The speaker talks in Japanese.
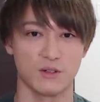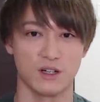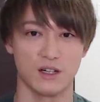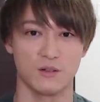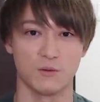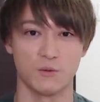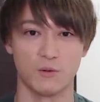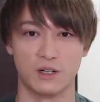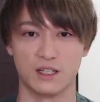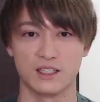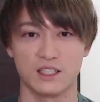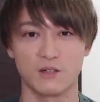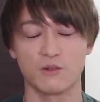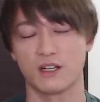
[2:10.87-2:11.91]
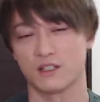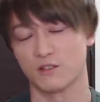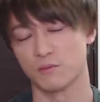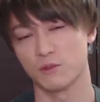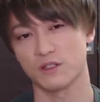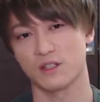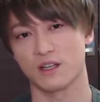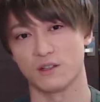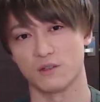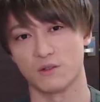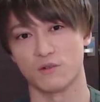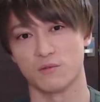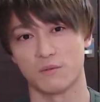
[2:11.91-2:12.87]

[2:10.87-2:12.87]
はおおなんじゃこりゃと思ったけど、